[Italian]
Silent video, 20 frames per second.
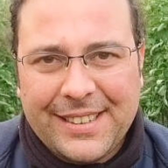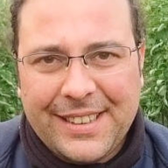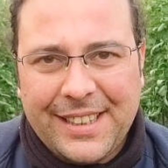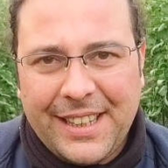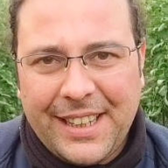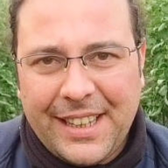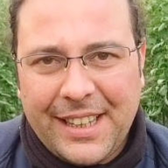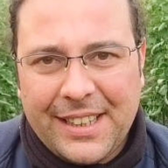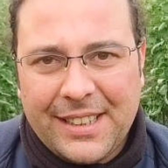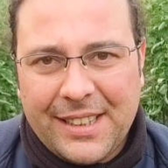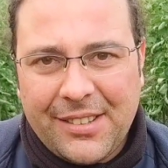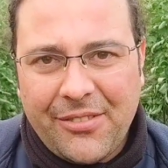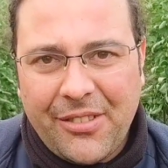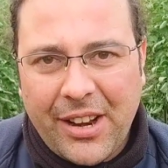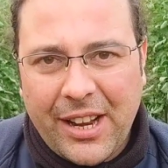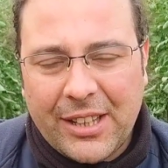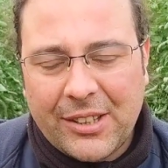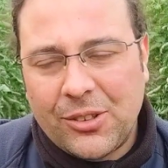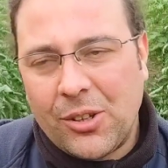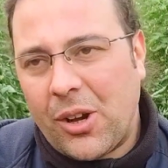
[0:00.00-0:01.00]
di, di,
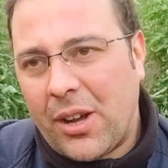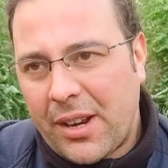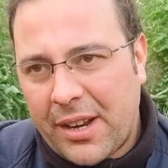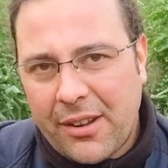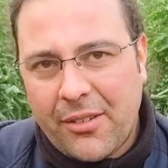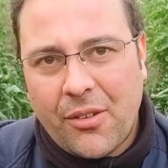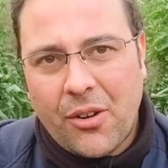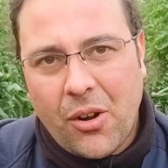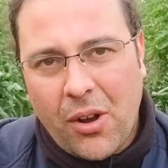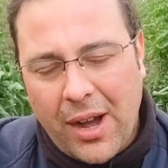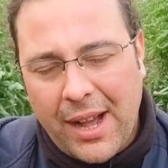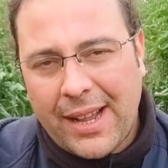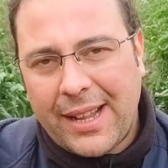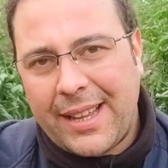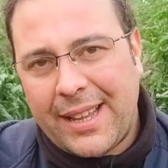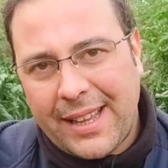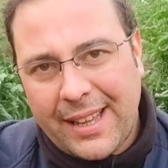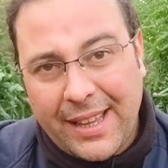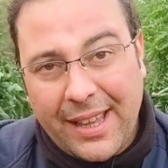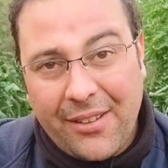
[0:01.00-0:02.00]
freddo arrivano
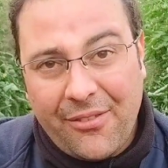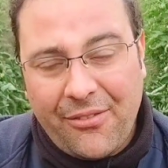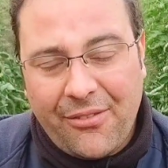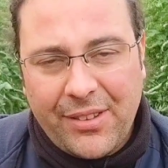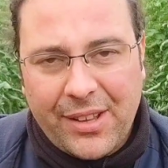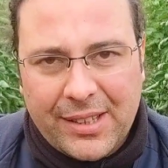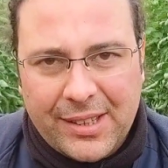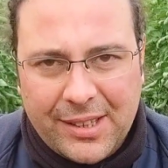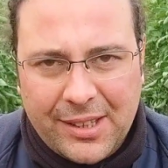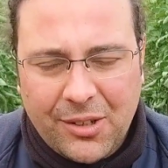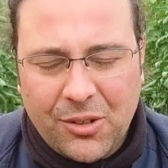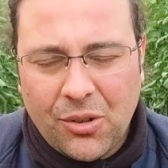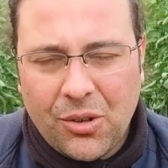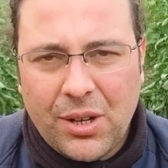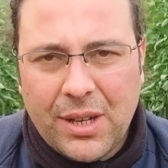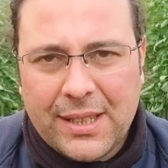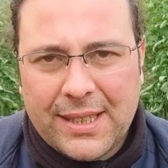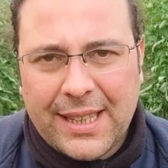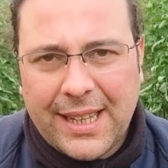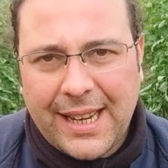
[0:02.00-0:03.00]
anche effetti
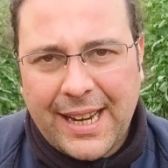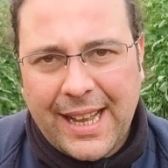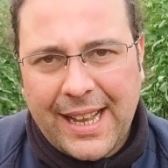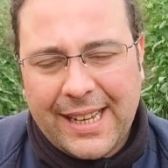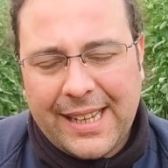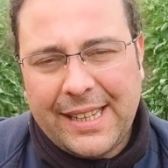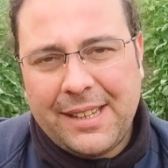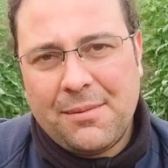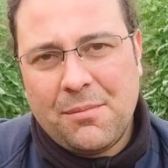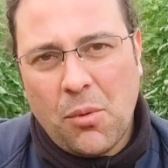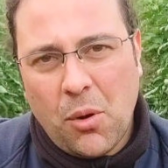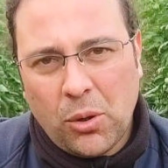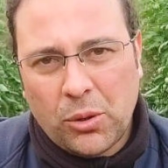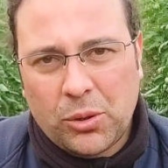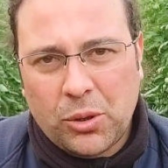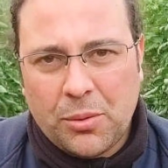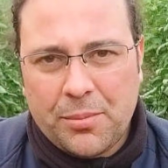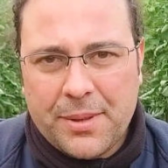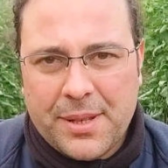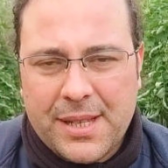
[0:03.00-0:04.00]
collaterali
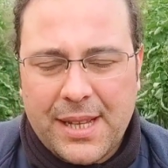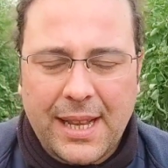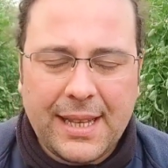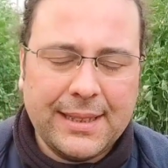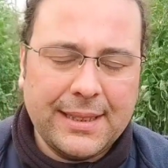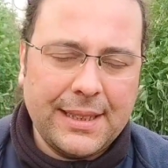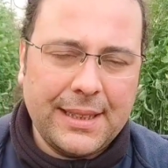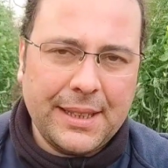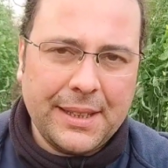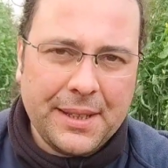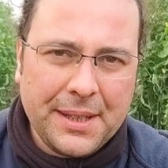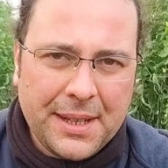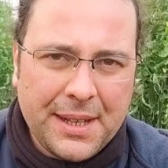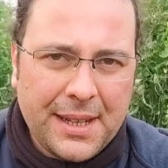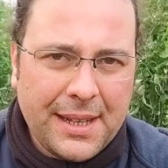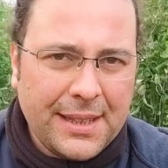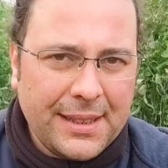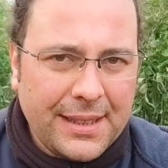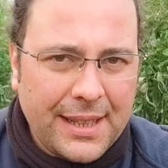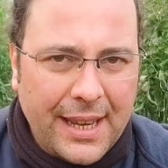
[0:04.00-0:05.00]
molto pesanti
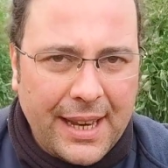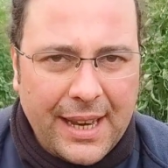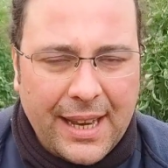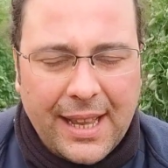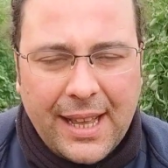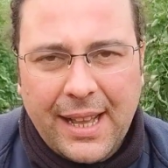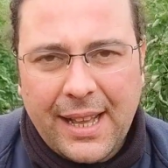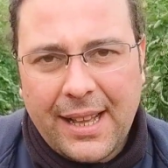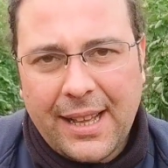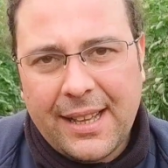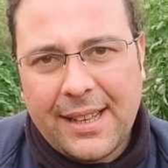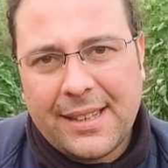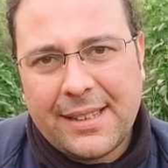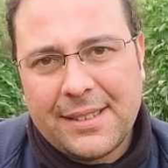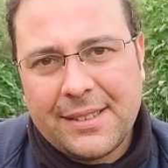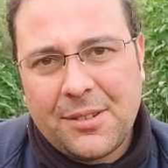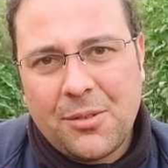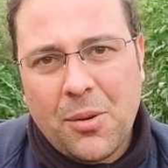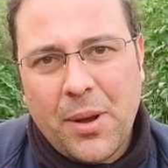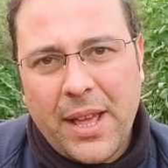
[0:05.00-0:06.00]
della
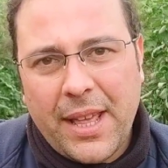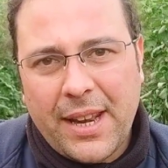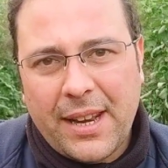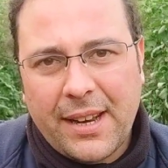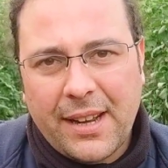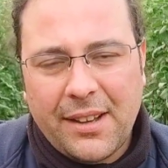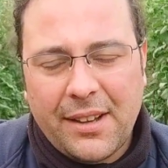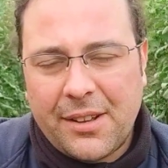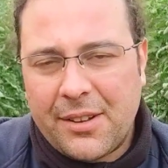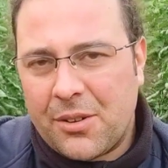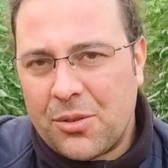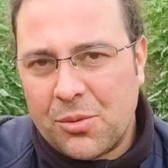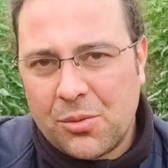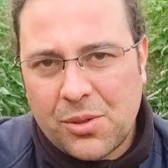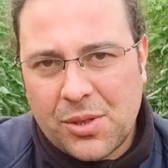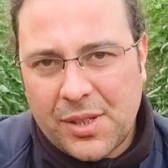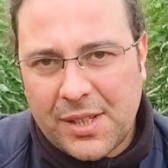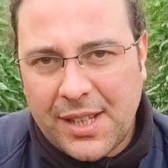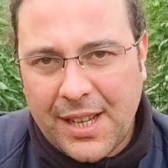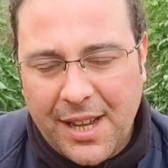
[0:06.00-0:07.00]
guerra
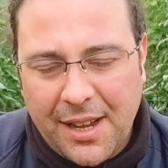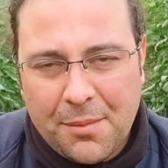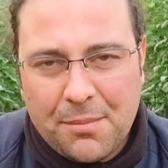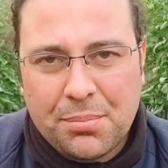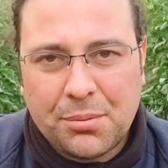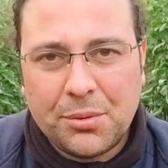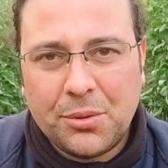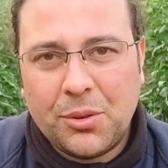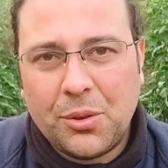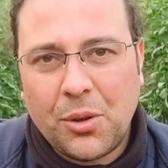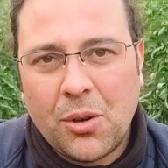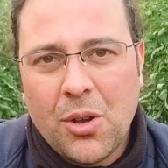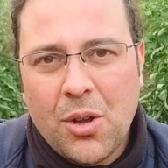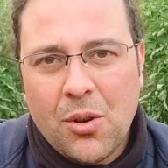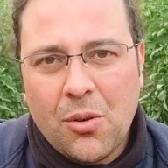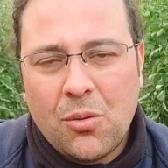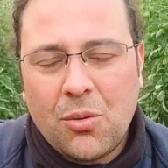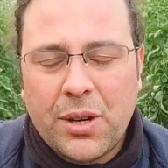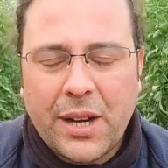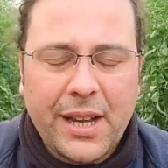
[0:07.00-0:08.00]
Russia appunto
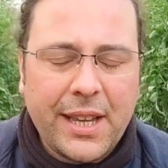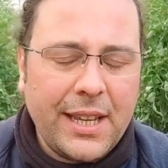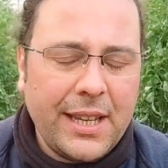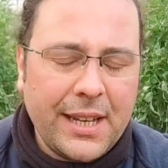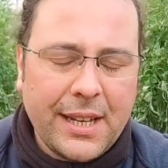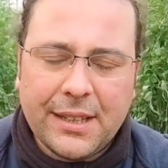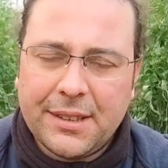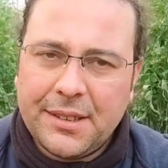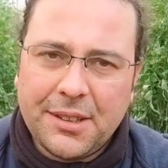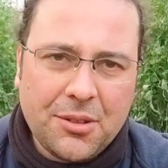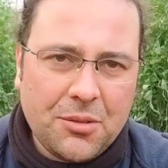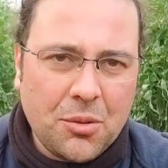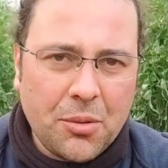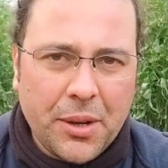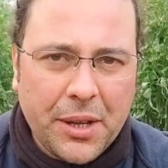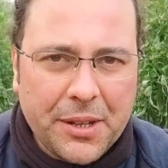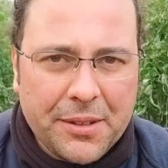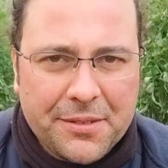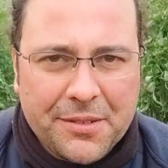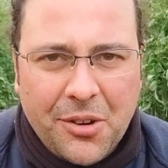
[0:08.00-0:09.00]
Ucraina di
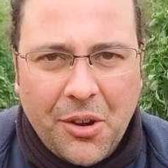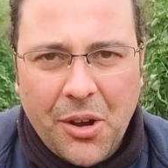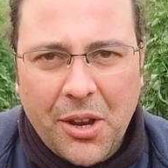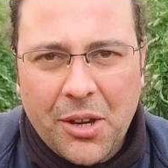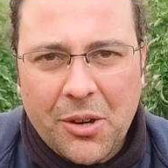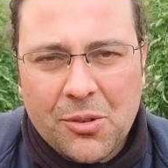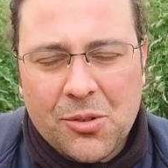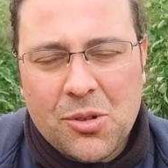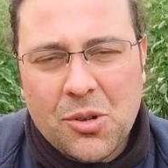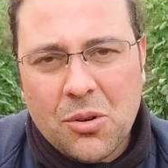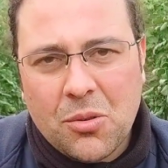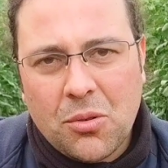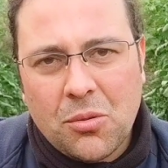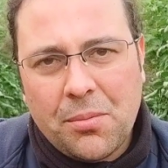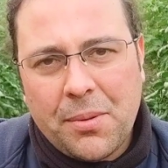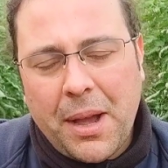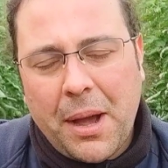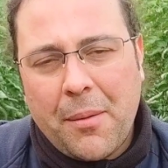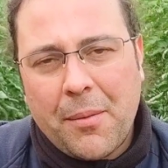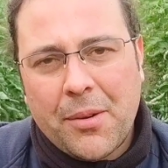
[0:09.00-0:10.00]
cui noi non ci
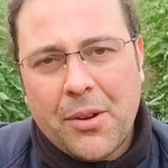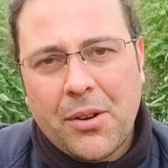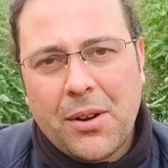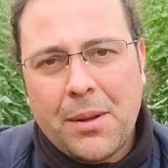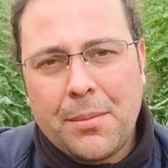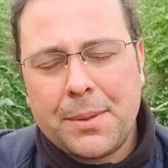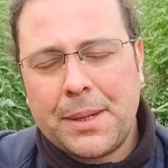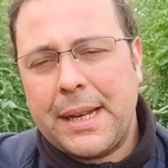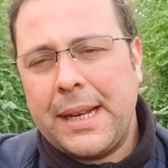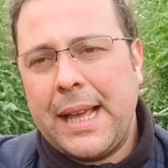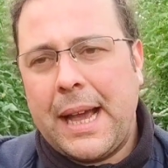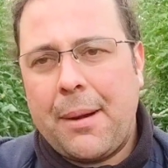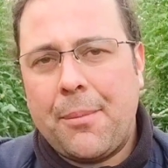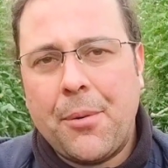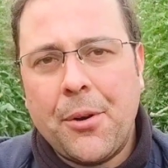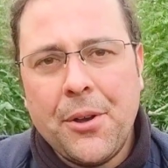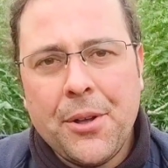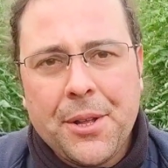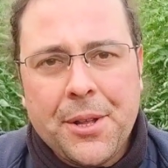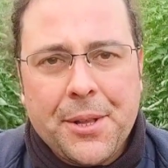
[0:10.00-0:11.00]
occupiamo non ne
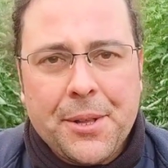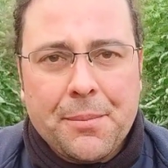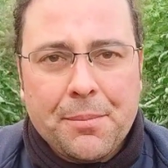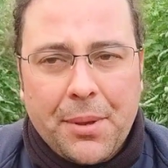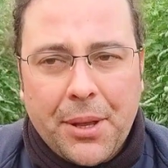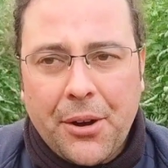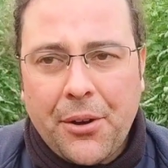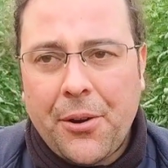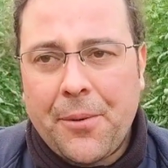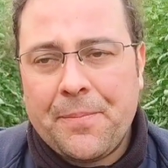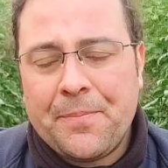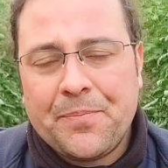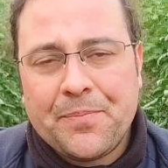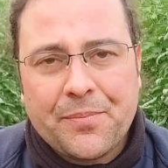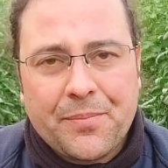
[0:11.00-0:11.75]
parliamo però